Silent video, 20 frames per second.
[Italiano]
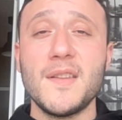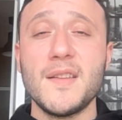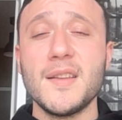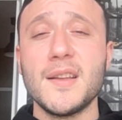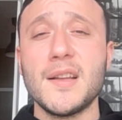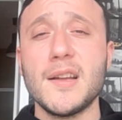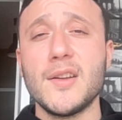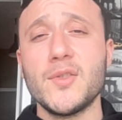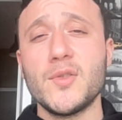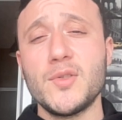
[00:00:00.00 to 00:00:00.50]
avete
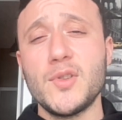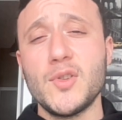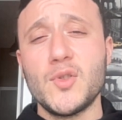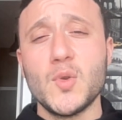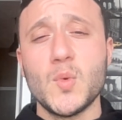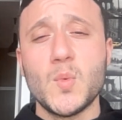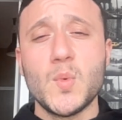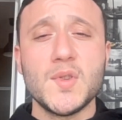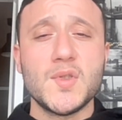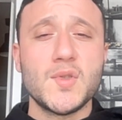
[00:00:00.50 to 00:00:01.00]
dedicato
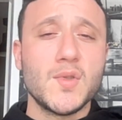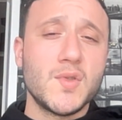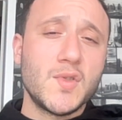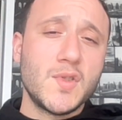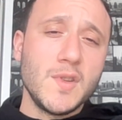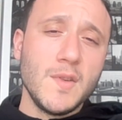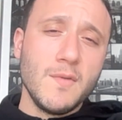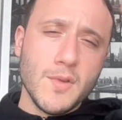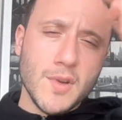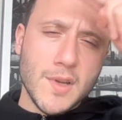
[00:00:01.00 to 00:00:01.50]
detto questo
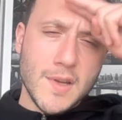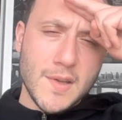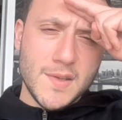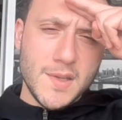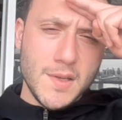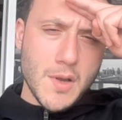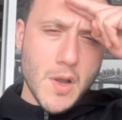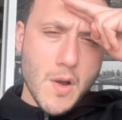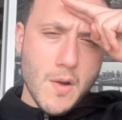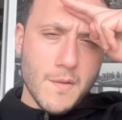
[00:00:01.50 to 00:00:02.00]
Silvio
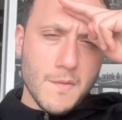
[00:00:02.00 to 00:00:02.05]
Chetti